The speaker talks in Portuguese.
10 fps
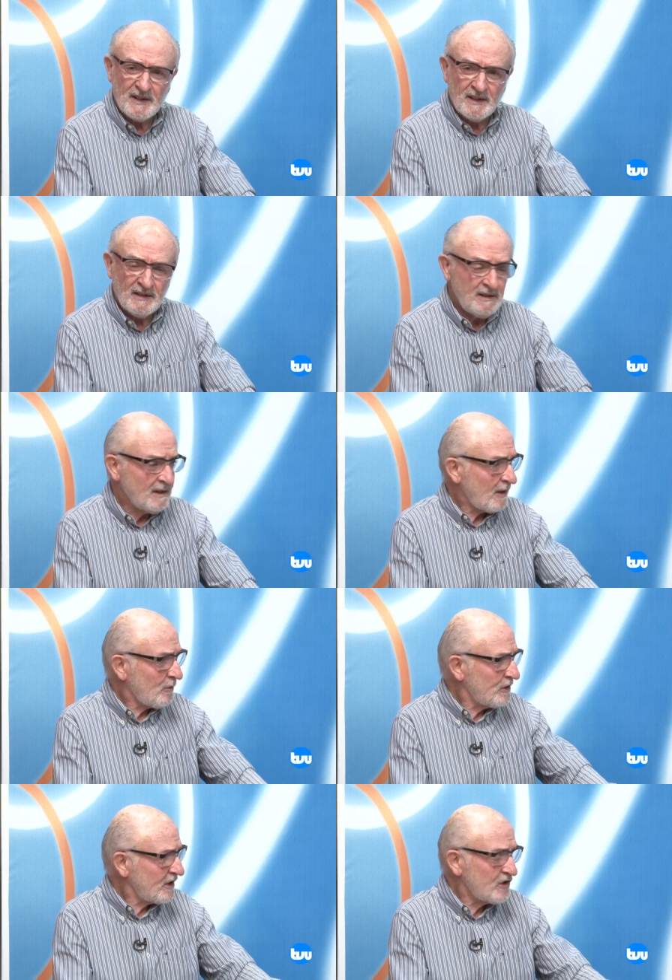e a
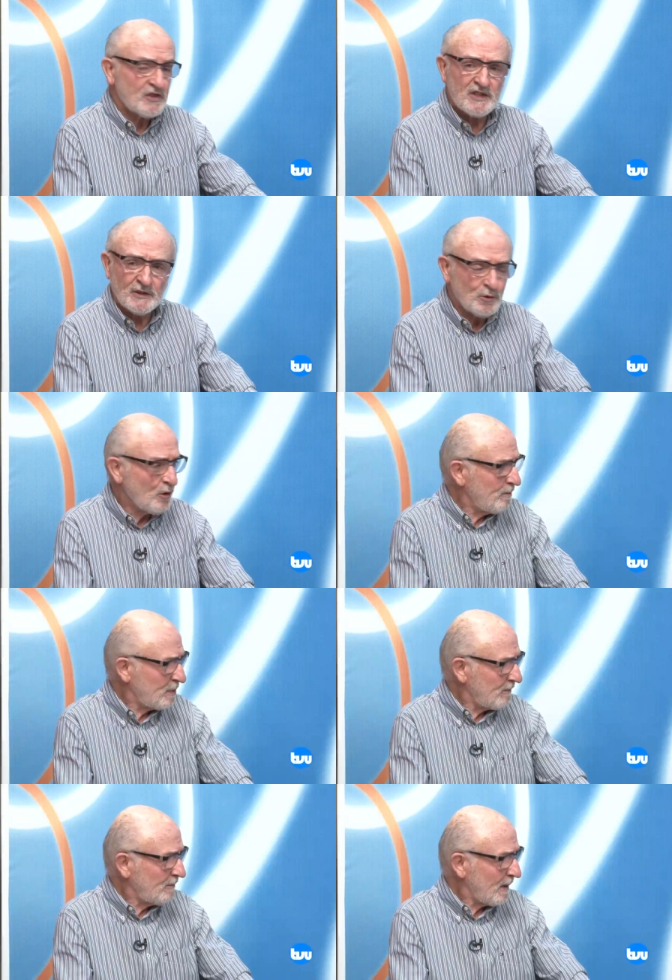coisa desandou
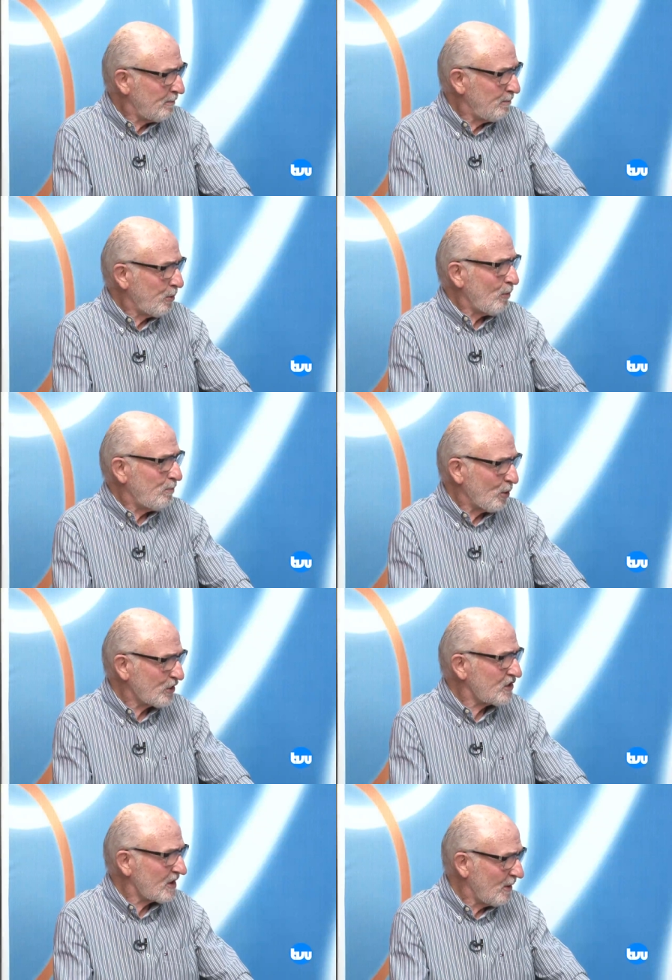para uma
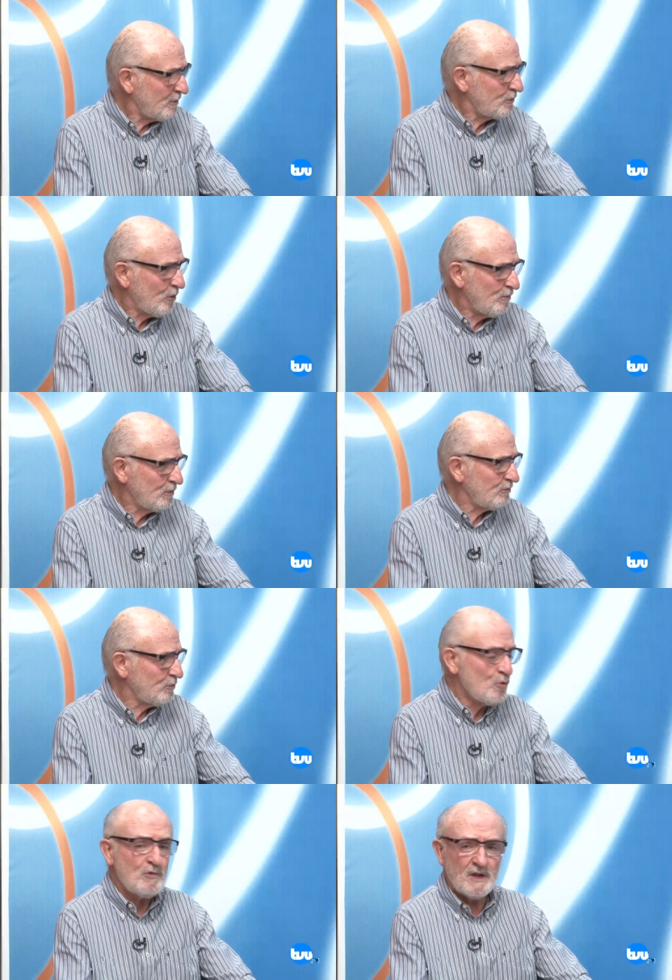proporção como
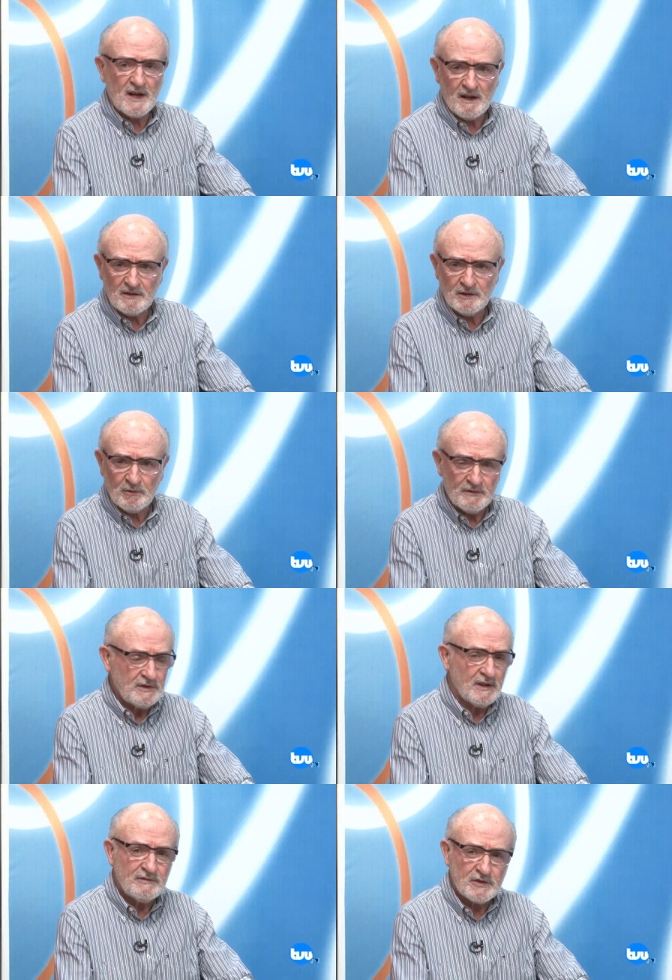nunca eu
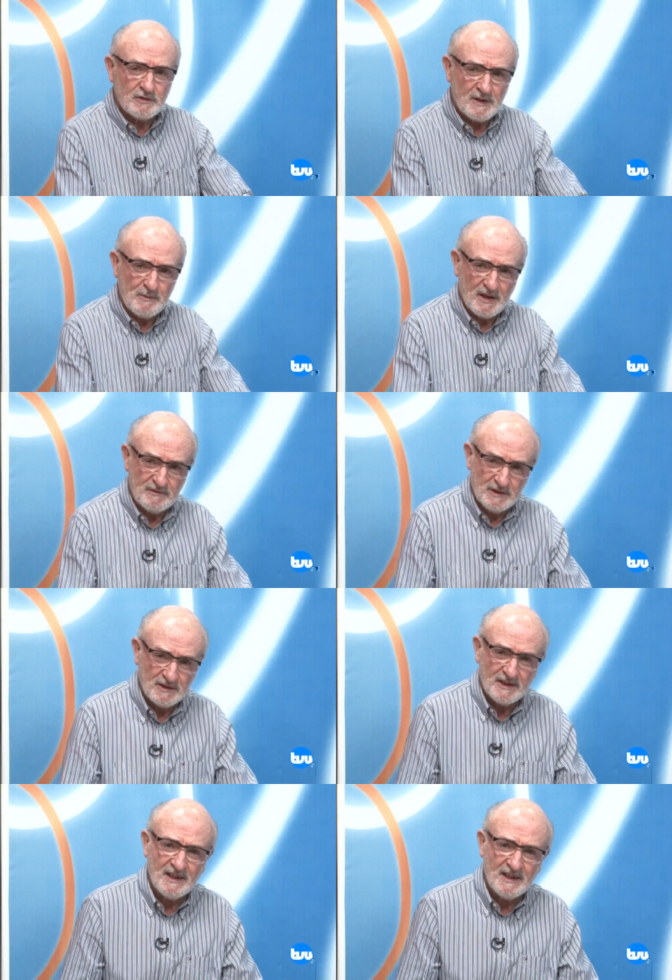havia visto na minha vida.